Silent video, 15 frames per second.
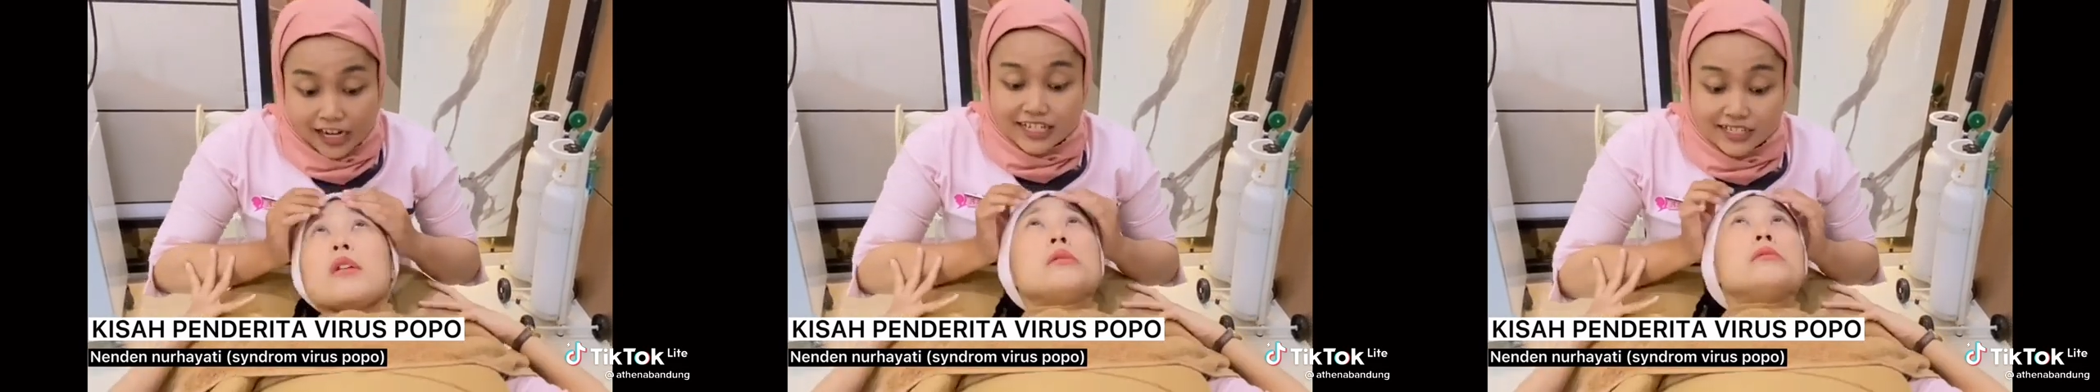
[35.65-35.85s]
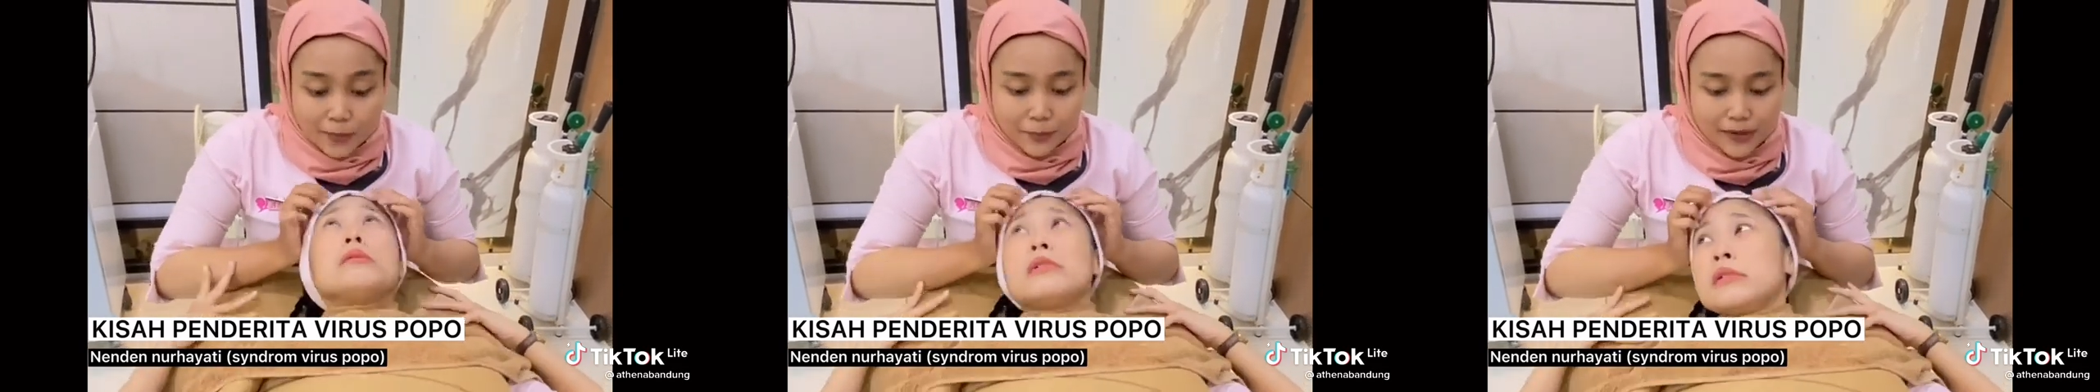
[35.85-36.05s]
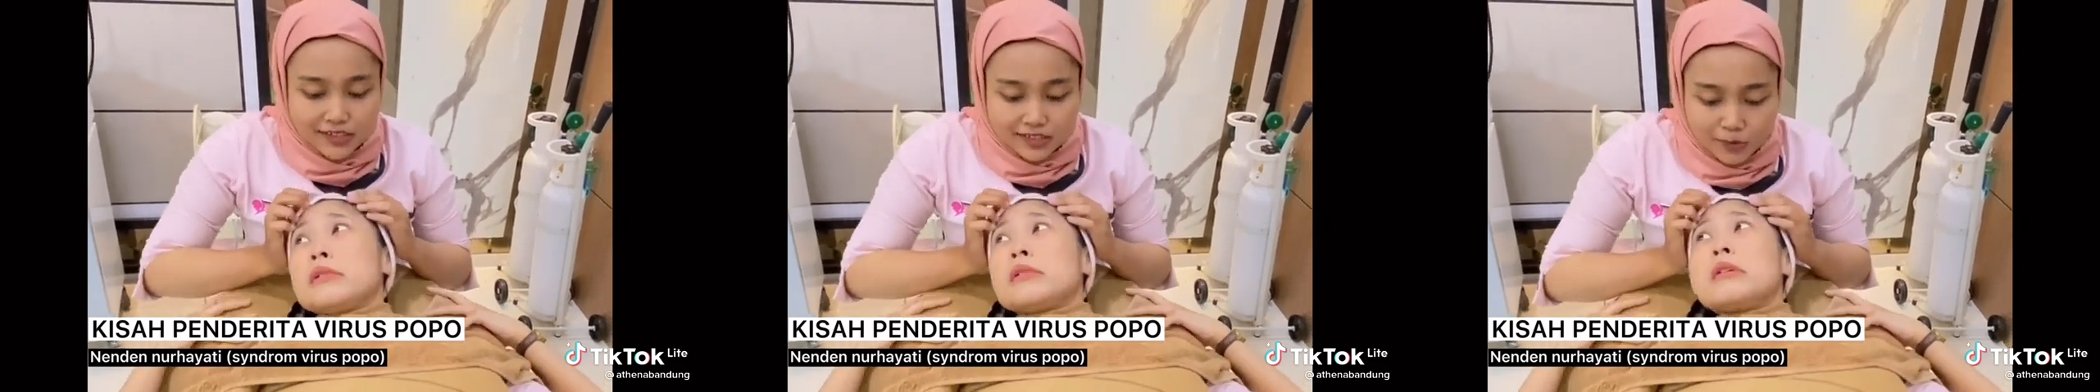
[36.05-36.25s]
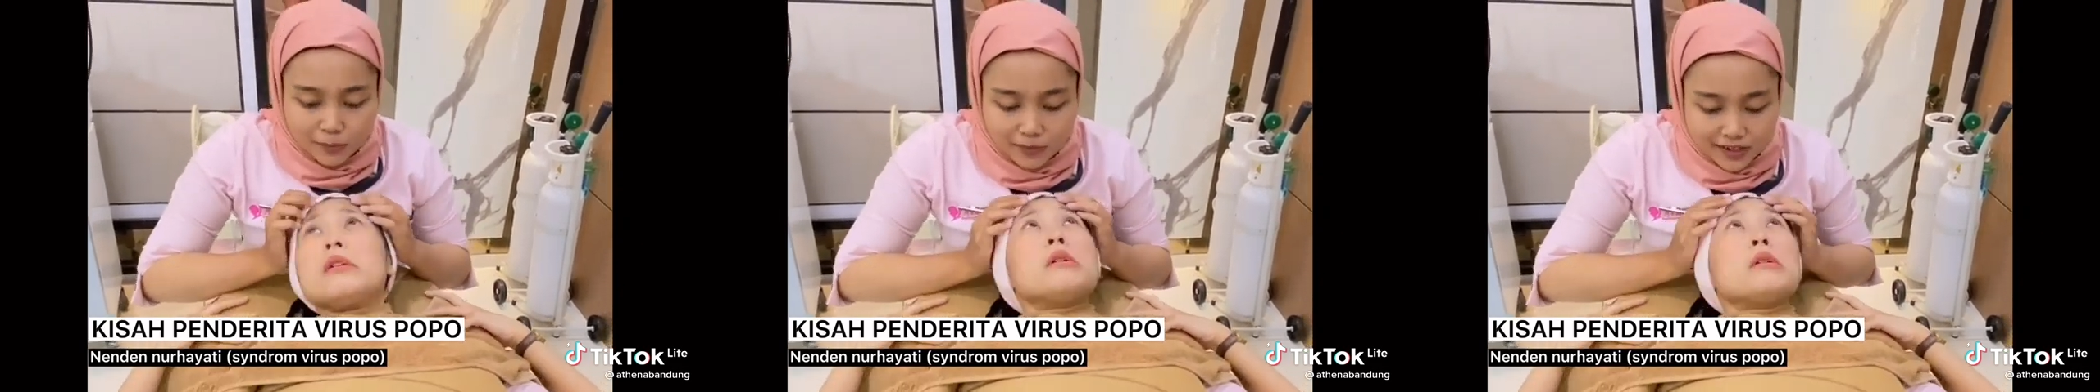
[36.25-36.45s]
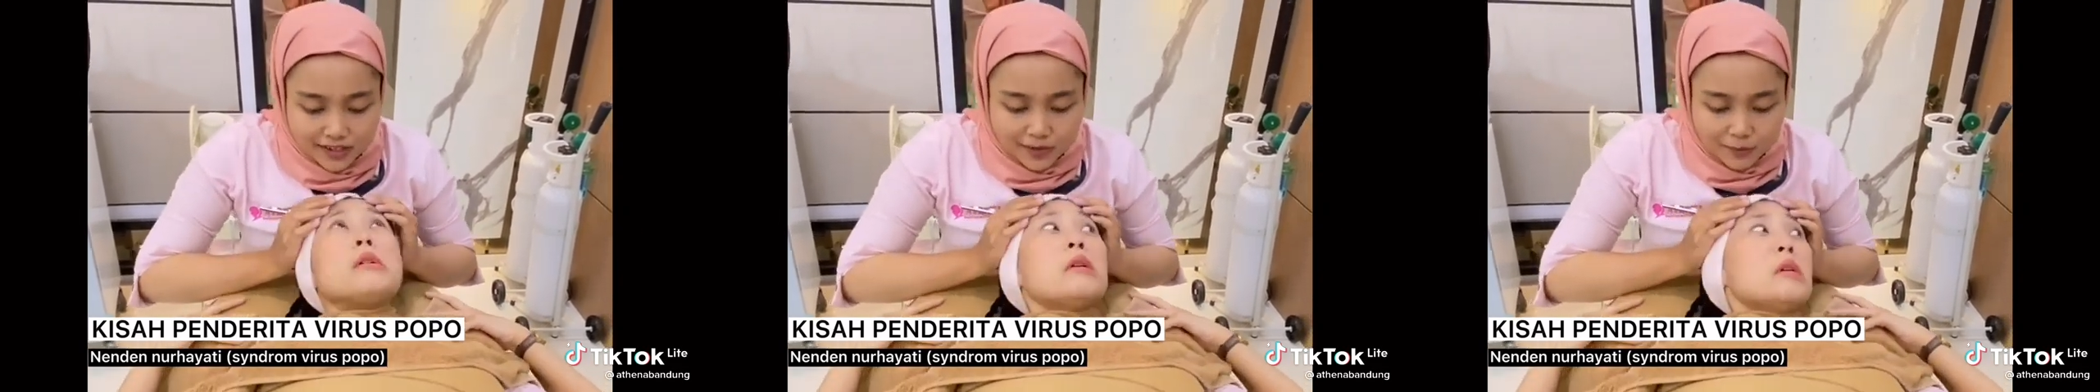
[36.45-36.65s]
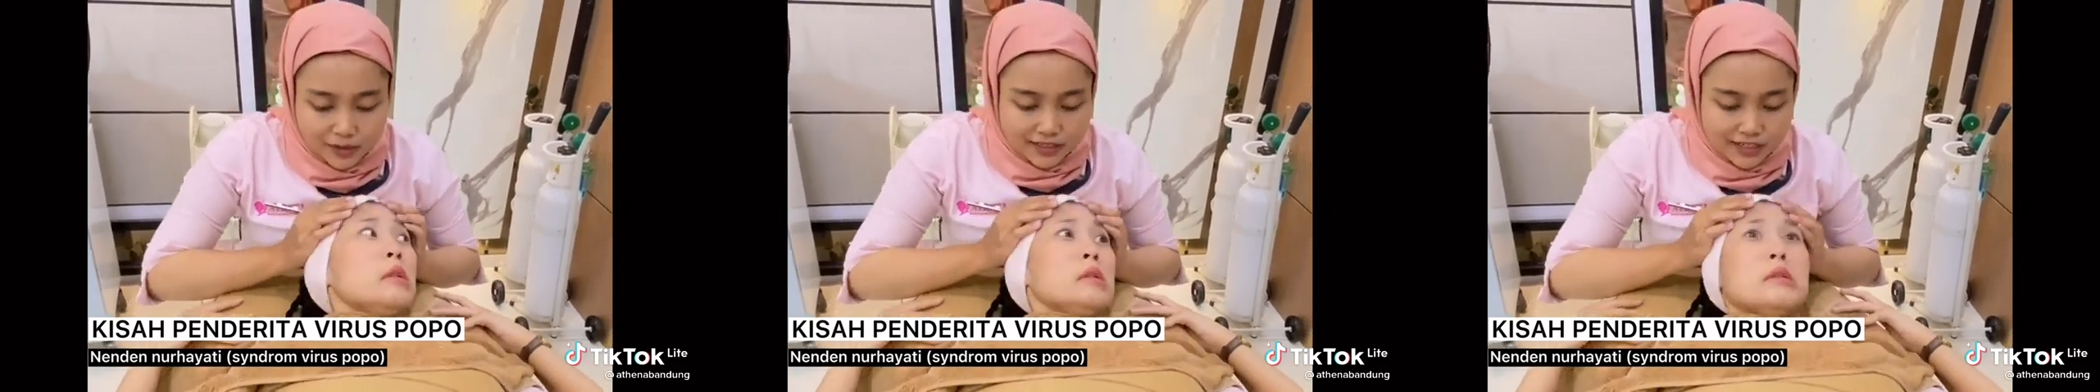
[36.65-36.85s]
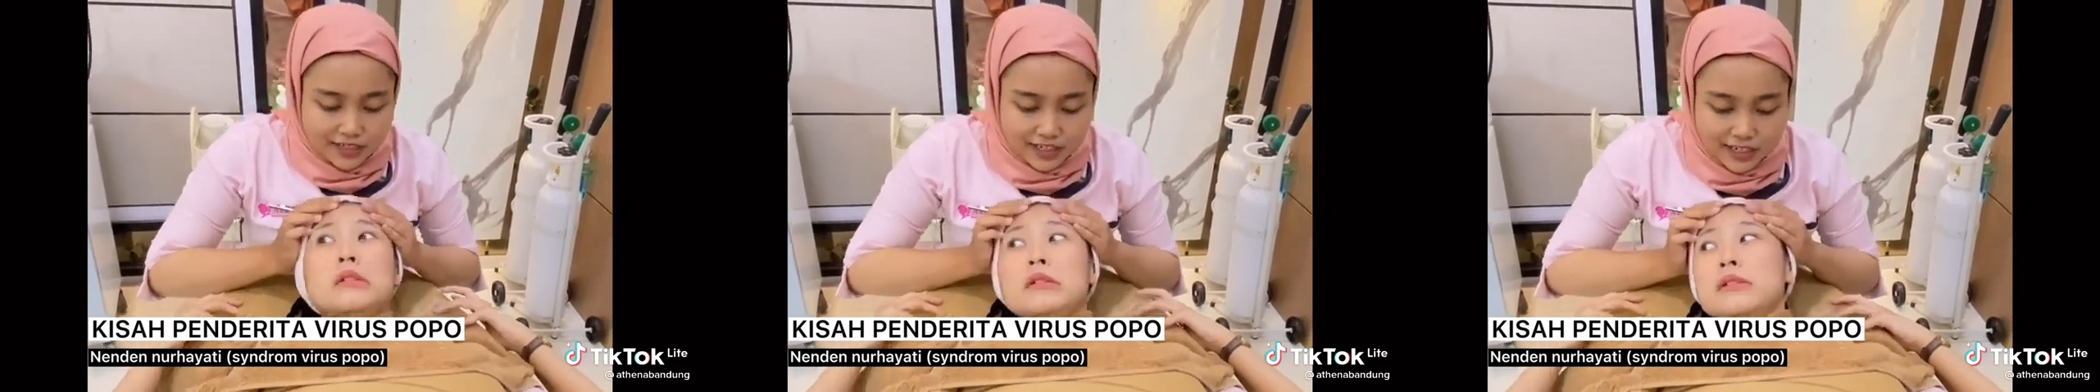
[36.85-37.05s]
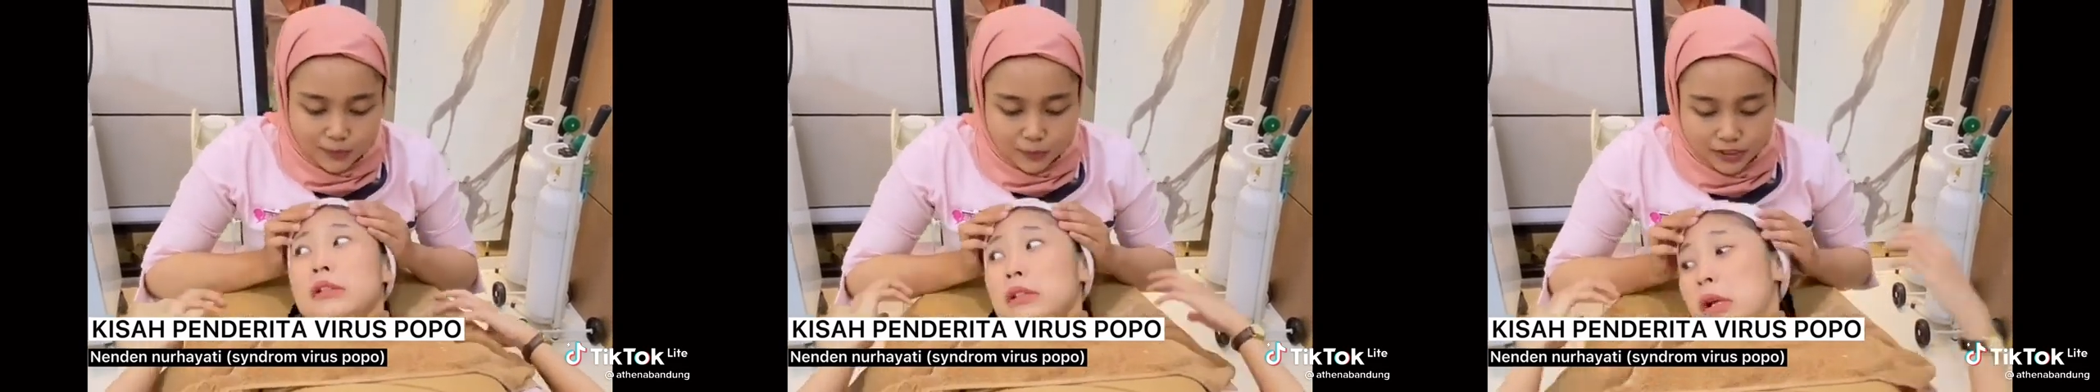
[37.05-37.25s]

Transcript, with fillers: Sampai-sampai pasien saya pun